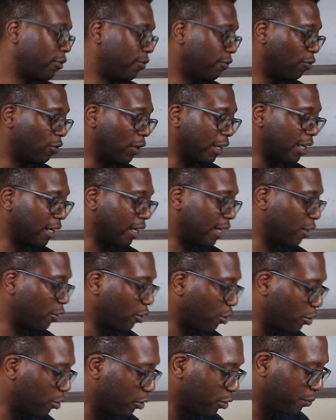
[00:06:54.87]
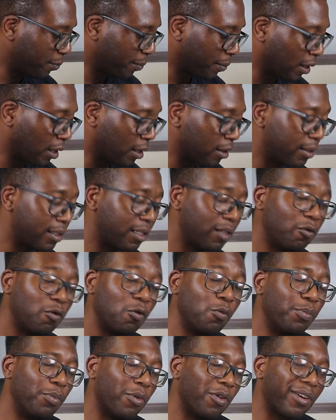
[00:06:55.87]
Vous voyez, alors que si
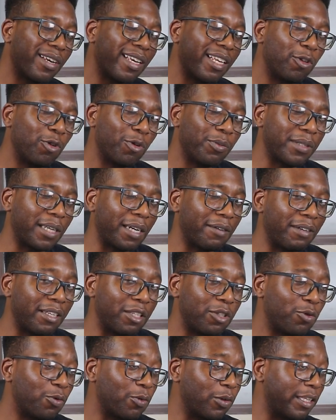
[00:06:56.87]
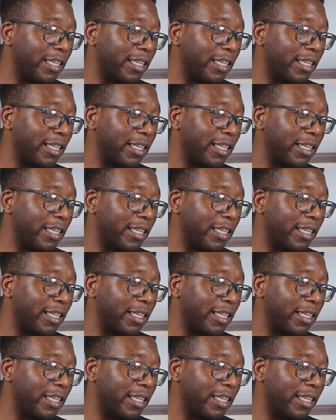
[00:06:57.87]
vous manquez d'observation,